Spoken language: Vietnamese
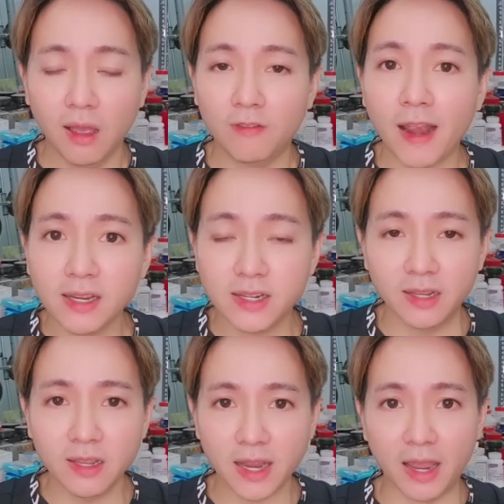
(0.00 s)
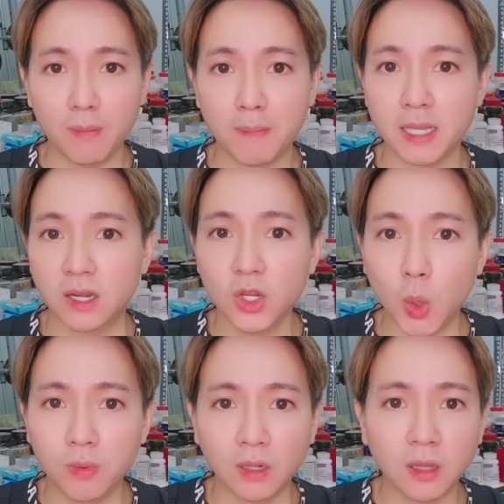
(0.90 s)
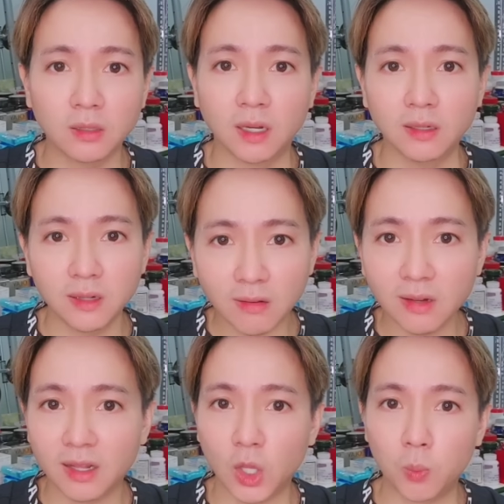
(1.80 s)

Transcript: à, phát triển như vậy mà mày sử dụng những từ ngữ rất là